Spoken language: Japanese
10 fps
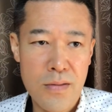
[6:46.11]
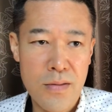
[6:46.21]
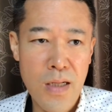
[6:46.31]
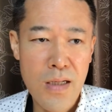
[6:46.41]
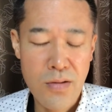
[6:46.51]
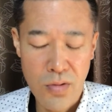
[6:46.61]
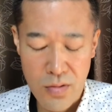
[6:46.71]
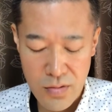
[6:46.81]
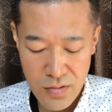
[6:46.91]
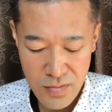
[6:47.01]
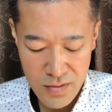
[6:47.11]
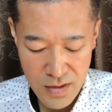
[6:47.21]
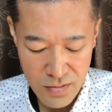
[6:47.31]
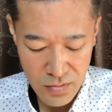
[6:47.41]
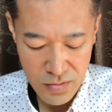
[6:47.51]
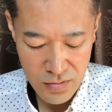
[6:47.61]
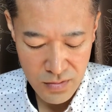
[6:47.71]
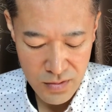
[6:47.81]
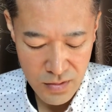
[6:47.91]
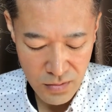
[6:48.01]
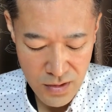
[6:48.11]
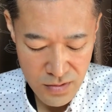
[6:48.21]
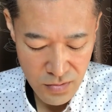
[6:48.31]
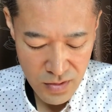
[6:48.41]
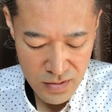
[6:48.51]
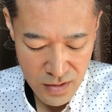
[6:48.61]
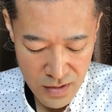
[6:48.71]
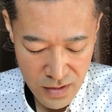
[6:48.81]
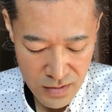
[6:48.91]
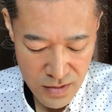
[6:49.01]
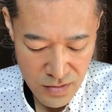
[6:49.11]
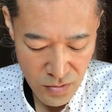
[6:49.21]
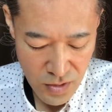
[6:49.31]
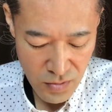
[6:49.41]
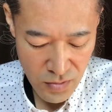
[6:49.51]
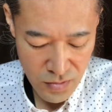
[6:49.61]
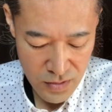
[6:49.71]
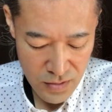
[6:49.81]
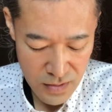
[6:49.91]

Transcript: なんかその自分がこういろんなストレスがかかってそれを